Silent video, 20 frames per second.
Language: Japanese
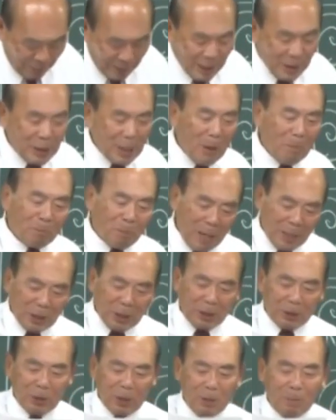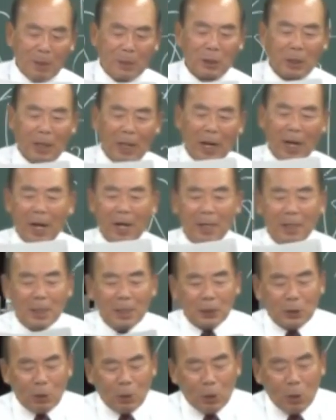3ページと言いましたから
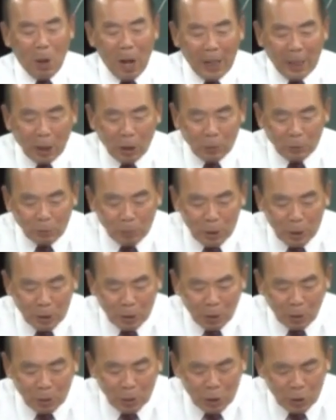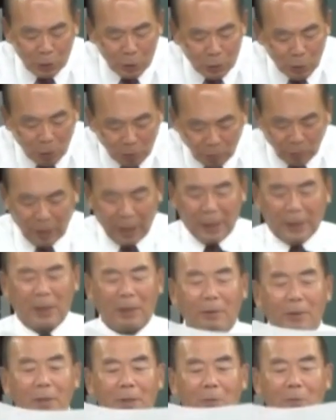そのヨハネの福音書16って書いてあ
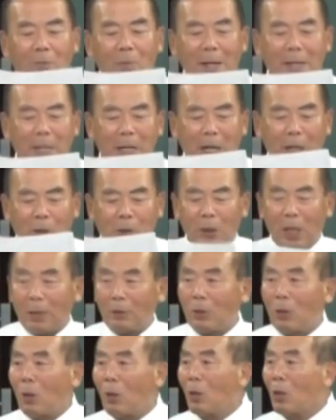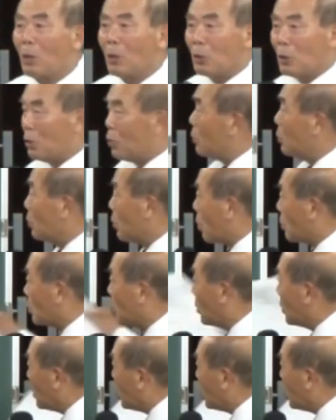る真ん中の段の16